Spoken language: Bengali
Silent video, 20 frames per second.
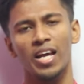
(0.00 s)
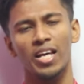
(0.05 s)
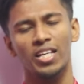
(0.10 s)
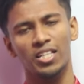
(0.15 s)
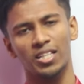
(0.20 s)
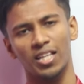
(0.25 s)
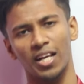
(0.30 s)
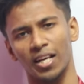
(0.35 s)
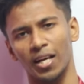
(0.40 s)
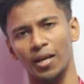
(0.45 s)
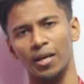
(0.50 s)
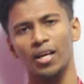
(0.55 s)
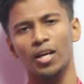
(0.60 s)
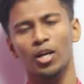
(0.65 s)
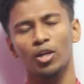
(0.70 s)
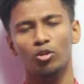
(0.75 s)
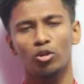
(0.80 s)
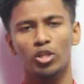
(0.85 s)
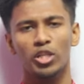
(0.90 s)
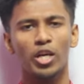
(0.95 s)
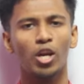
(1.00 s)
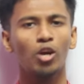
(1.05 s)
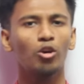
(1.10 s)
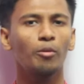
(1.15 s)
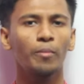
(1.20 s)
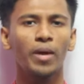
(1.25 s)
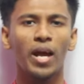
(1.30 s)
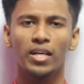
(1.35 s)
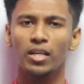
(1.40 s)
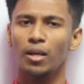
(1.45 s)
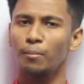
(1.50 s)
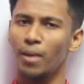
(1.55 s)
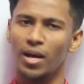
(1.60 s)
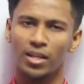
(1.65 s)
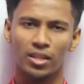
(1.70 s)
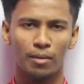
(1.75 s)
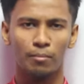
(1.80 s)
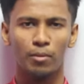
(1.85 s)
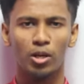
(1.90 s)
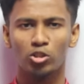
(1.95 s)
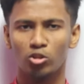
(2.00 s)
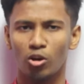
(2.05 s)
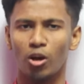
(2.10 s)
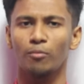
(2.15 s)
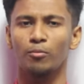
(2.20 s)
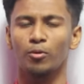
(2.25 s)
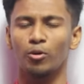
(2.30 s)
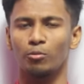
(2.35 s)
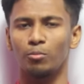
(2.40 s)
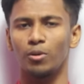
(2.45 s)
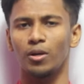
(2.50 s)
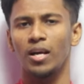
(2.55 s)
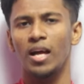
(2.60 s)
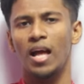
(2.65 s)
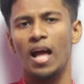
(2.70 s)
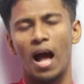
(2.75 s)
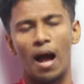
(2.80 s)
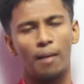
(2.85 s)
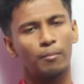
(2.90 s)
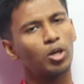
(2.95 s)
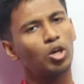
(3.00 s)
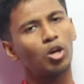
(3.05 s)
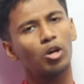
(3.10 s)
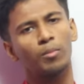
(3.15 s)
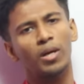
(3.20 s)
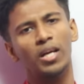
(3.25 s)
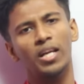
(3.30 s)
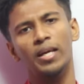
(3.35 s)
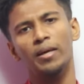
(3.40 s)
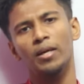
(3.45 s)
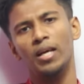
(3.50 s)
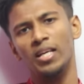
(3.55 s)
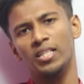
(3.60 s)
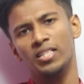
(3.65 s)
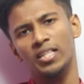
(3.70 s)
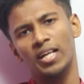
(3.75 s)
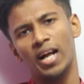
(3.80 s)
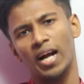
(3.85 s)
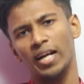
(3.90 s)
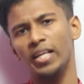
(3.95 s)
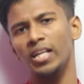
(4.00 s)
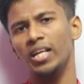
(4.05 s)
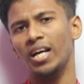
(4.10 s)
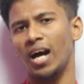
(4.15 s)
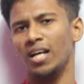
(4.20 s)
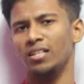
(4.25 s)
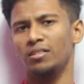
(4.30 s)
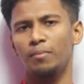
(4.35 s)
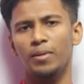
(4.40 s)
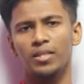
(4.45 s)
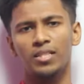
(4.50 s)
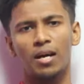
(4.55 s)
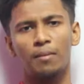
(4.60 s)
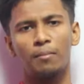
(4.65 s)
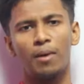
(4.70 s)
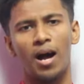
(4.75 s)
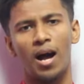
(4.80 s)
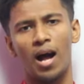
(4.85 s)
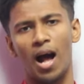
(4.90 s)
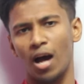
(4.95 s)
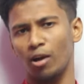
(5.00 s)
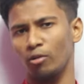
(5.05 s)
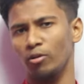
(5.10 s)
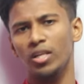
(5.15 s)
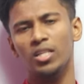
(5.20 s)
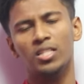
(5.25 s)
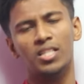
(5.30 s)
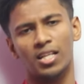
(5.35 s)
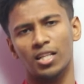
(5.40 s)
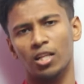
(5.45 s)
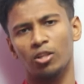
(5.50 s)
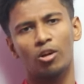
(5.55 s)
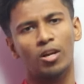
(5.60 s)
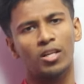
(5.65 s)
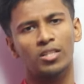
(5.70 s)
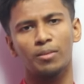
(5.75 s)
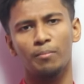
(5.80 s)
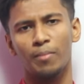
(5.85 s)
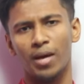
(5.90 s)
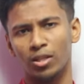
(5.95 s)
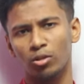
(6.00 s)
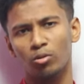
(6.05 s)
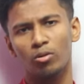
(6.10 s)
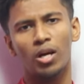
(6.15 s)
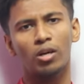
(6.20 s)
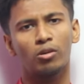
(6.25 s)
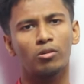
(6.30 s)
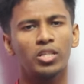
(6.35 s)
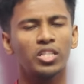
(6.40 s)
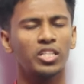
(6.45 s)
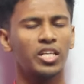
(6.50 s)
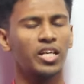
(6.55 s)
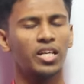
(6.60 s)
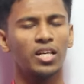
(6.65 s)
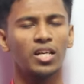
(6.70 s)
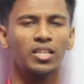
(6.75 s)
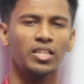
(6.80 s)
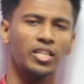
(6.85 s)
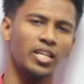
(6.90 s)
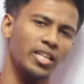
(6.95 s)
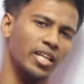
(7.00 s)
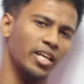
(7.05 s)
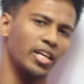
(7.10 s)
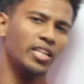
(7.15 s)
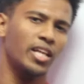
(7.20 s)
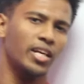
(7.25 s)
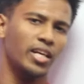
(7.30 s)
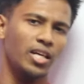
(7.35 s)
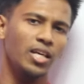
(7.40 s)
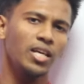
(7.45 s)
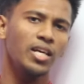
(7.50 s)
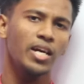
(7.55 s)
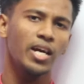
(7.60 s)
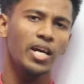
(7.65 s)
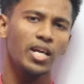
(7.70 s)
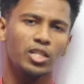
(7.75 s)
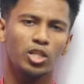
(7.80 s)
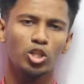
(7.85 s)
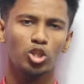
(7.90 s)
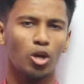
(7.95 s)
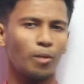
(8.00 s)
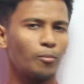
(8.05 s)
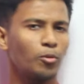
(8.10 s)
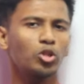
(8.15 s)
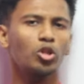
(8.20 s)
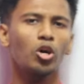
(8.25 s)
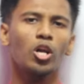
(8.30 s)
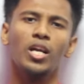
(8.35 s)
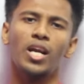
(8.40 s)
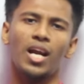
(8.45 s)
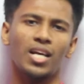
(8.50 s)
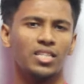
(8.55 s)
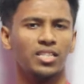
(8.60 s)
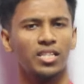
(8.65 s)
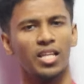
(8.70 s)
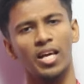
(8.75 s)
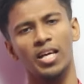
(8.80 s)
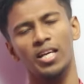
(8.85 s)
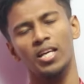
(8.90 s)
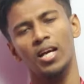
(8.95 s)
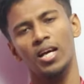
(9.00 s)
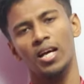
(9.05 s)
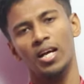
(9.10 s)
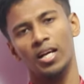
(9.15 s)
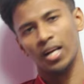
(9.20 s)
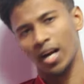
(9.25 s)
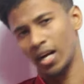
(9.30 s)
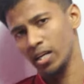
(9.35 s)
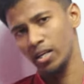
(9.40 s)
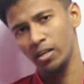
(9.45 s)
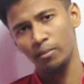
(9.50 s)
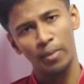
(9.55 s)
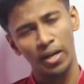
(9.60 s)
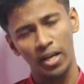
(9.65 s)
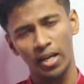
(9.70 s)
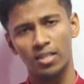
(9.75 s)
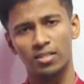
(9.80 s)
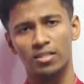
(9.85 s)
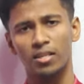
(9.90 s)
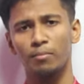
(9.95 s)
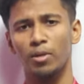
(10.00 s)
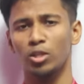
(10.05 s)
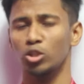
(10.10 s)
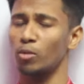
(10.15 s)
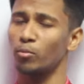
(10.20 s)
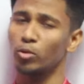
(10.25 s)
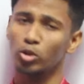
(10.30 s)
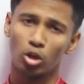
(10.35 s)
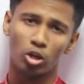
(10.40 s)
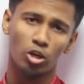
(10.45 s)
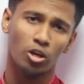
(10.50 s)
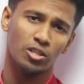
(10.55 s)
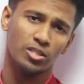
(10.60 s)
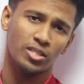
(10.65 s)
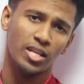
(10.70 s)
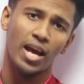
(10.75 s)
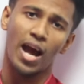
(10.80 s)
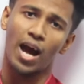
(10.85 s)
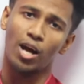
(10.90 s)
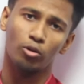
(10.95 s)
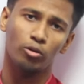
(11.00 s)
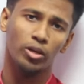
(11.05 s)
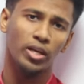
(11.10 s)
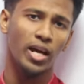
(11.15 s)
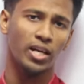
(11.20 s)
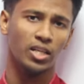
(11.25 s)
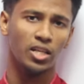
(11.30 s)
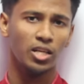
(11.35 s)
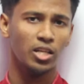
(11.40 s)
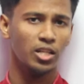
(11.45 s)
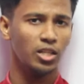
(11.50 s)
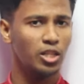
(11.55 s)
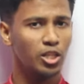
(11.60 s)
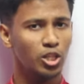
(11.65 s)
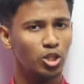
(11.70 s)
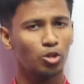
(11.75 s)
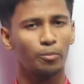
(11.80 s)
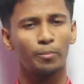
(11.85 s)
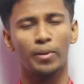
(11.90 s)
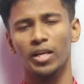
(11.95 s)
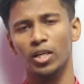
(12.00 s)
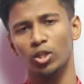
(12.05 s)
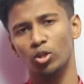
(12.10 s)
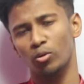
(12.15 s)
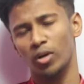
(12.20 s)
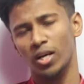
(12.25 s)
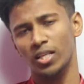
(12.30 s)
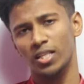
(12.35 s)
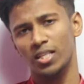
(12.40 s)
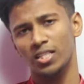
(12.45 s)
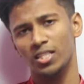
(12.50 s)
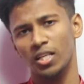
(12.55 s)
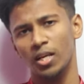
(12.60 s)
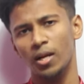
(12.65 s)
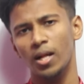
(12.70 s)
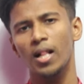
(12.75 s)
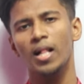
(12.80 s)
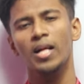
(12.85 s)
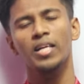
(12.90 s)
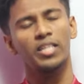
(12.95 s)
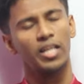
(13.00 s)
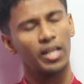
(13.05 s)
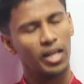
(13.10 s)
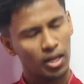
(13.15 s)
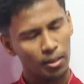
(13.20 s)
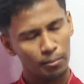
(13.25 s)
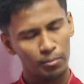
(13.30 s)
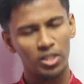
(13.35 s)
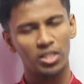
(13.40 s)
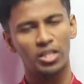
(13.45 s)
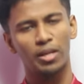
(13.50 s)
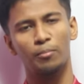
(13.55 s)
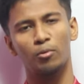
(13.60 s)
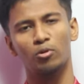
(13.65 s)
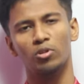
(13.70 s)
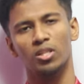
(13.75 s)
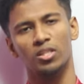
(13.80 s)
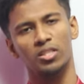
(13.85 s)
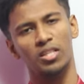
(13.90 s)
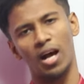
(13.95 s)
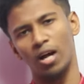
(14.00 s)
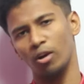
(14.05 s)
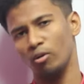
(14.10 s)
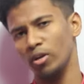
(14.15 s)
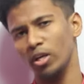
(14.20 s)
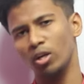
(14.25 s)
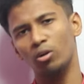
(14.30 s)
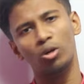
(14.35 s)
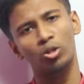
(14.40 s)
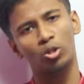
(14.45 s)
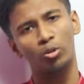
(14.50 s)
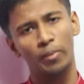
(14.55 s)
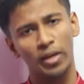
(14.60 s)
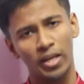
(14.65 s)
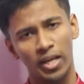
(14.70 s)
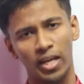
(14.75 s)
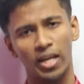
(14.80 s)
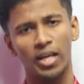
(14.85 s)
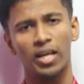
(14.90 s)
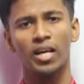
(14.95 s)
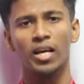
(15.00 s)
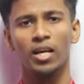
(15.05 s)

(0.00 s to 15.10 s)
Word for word: এসে থাকে তো সেরকমই একটা ম্যাথ আমরা সলভ করব আমরা নর্মালি এই যে গাড়ির কাজ ভেজা বা আরোহীর ছাতা ধরা যে ম্যাথগুলো করি সেই ক্ষেত্রে দেখে থাকি যে সমতল রাস্তায় গাড়ির বেগ আছে বা সমতল রাস্তায় আরোহী একটা নির্দিষ্ট বেগে দৌড়ায় যাচ্ছে সেখানে বৃষ্টি পড়তেছে আরোহী কত বেগে